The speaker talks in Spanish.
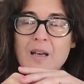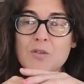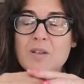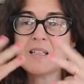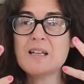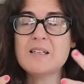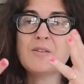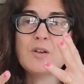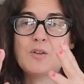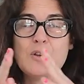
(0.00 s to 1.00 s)
Entonces el
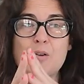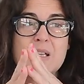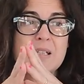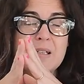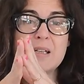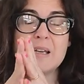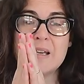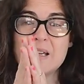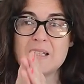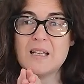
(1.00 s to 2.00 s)
inicio de todo es
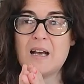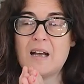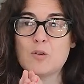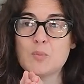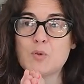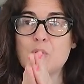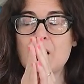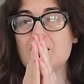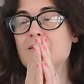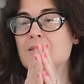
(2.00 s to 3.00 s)
esa
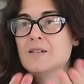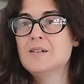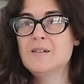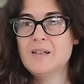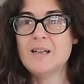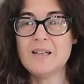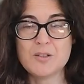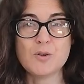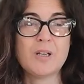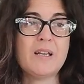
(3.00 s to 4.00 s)
ruptura el
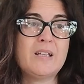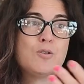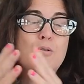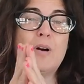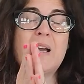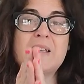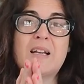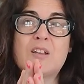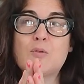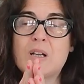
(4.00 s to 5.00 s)
hecho de que eso a ella
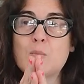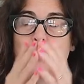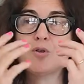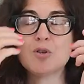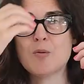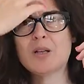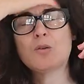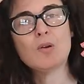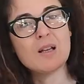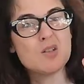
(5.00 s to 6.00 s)
le duele mucho y sobre
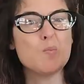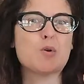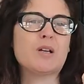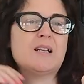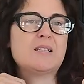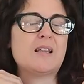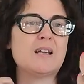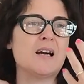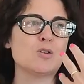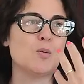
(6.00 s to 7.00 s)
todo el hecho porque le está
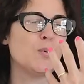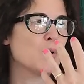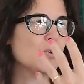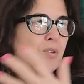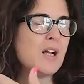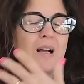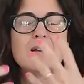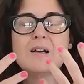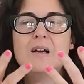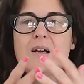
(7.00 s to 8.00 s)
dejando por otra.
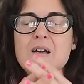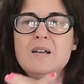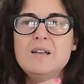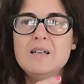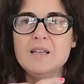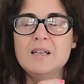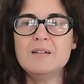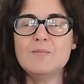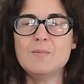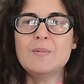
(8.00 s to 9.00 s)

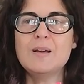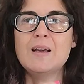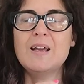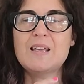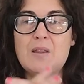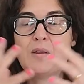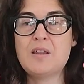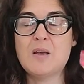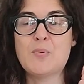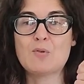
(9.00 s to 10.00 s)
Y ella
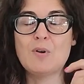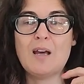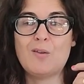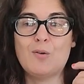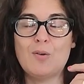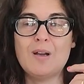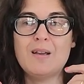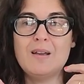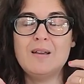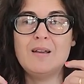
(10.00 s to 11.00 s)
decide, por un lado,
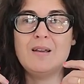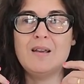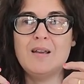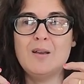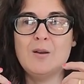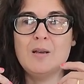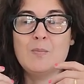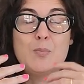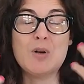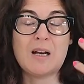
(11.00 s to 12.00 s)

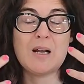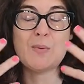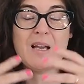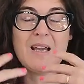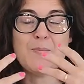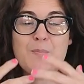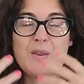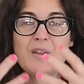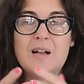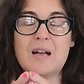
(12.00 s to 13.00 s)
eh, pura rabia,
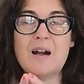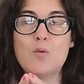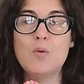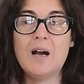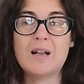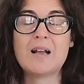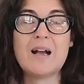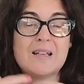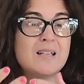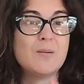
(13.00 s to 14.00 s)
empezar a jugar
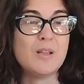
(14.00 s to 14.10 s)
a ese